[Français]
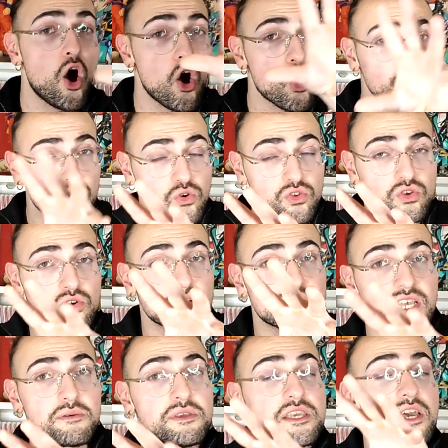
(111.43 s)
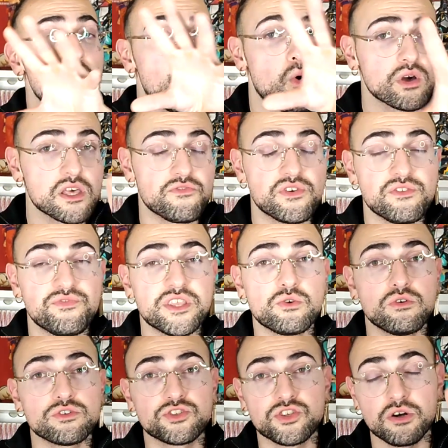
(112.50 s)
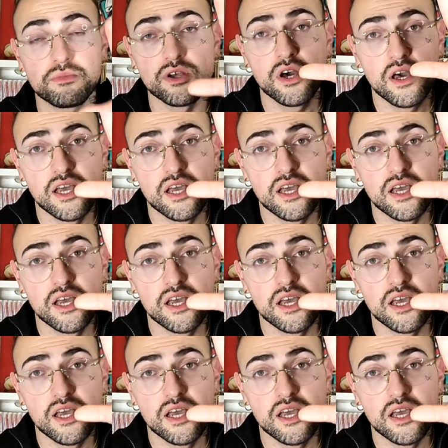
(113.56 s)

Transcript: Entre-temps, les amis, on a fait une vidéo ensemble,